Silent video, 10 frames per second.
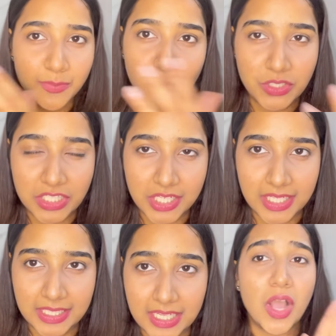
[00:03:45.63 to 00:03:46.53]
बूट्स ही
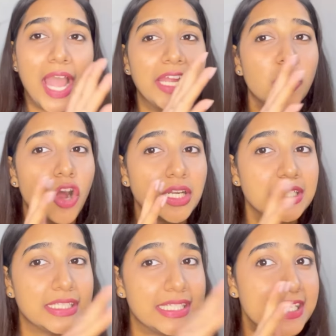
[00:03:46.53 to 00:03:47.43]
चाहिए थे आई
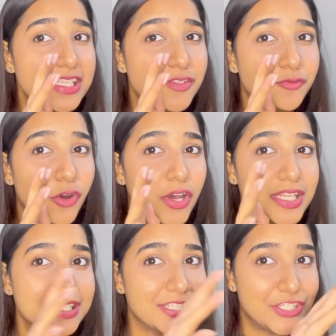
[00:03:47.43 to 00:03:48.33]
गॉट दीज
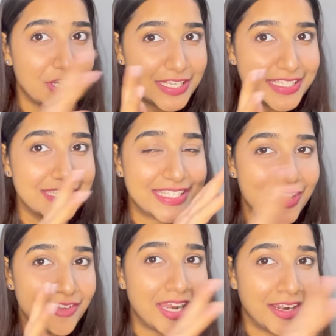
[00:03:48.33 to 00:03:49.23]
फॉर जस्ट
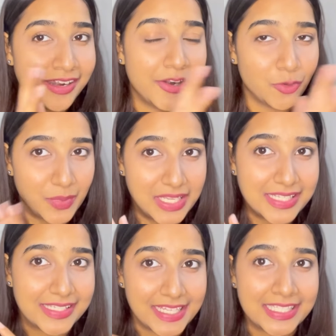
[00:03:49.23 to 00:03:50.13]
सेवन हंड्रेड
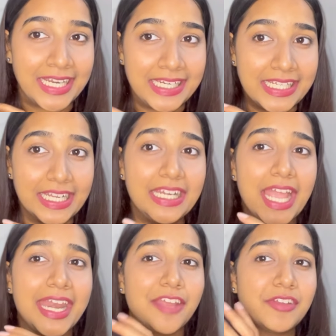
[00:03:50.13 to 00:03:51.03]
रुपीज सिक्स नाइनटी एट
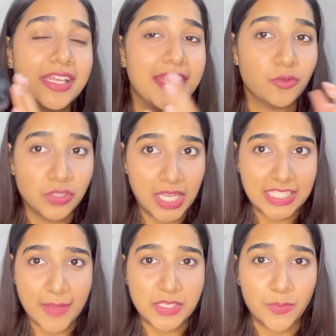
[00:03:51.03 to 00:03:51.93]
एंड आई फील लाइक उनके
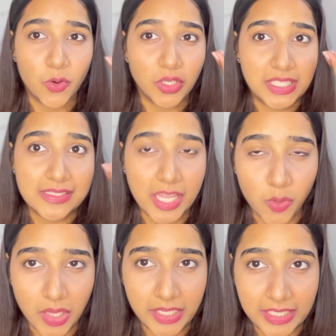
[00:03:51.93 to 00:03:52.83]
हिसाब से बहुत ही
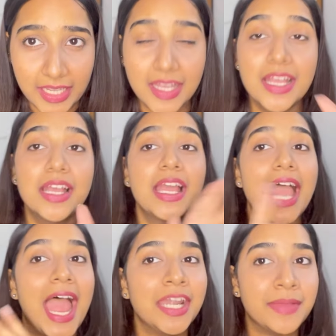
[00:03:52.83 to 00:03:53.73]
सही क्वालिटी है
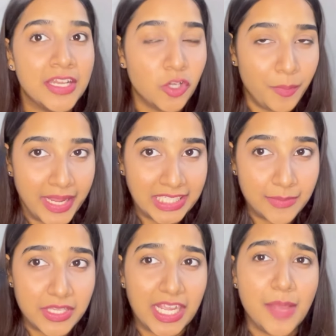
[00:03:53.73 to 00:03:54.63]
एंड मैंने इसको पहन
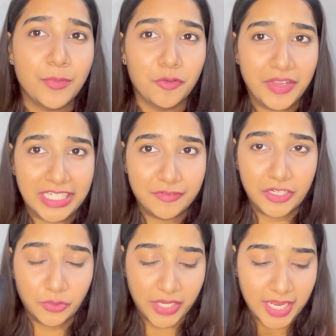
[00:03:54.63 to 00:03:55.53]
के भी देखा है परफेक्टली
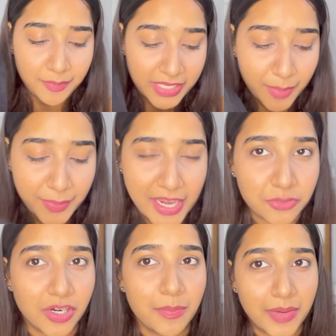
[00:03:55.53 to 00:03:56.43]
फिट हो रहे हैं मेरा
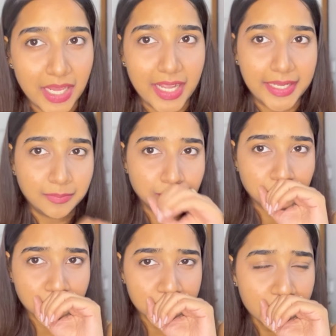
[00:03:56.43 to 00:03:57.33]
पैर थोड़ा बड़ा है
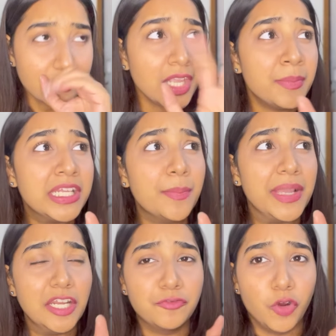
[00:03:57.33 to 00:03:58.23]
मेरा
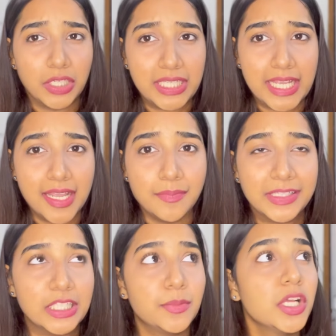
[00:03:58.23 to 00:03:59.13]
पैर फोर्टी है
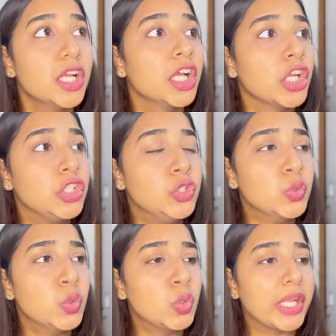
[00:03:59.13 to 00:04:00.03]
मतलब
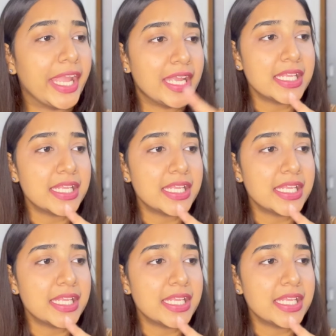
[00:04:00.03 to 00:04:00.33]
यू के